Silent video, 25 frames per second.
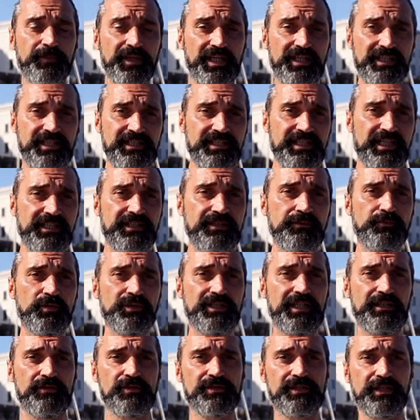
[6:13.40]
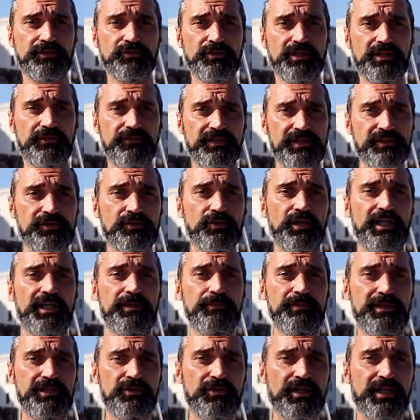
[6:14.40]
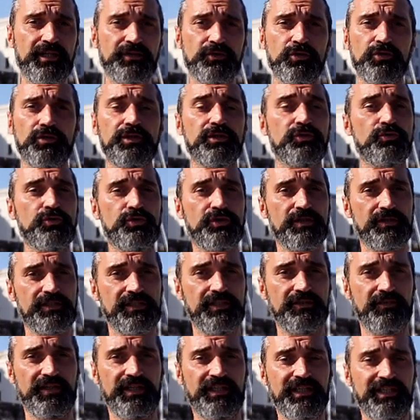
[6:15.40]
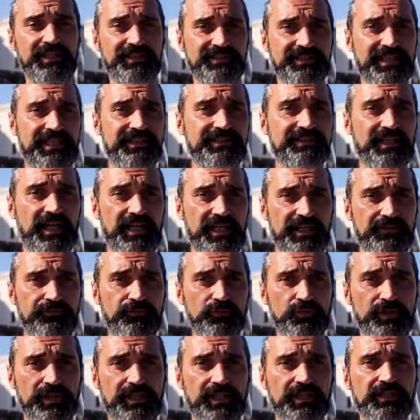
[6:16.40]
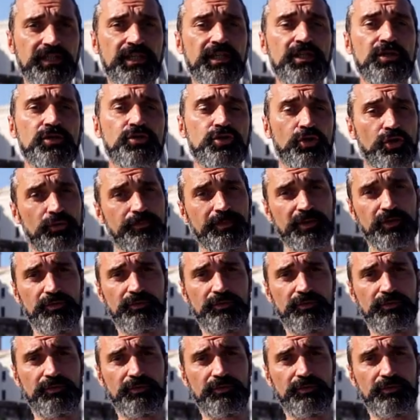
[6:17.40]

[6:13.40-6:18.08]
e negli anni il modello è stato rivisto e migliorato con le successive Delta e Vulcan, solo per